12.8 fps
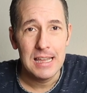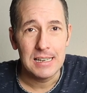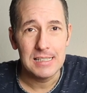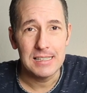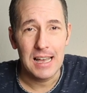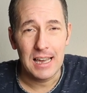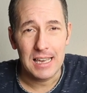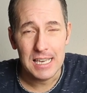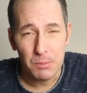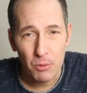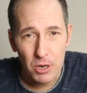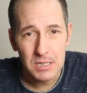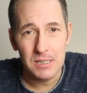die sagen,
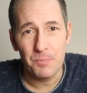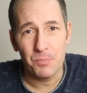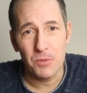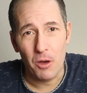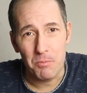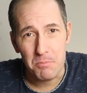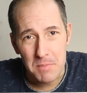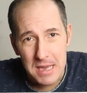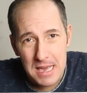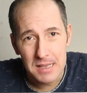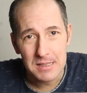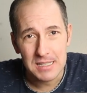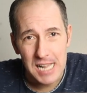ich möchte noch
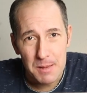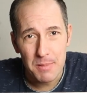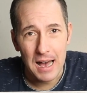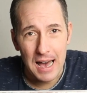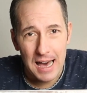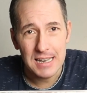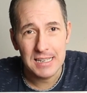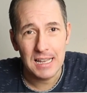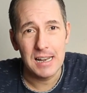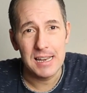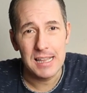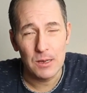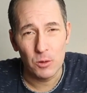mehr selber Hand
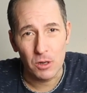anlegen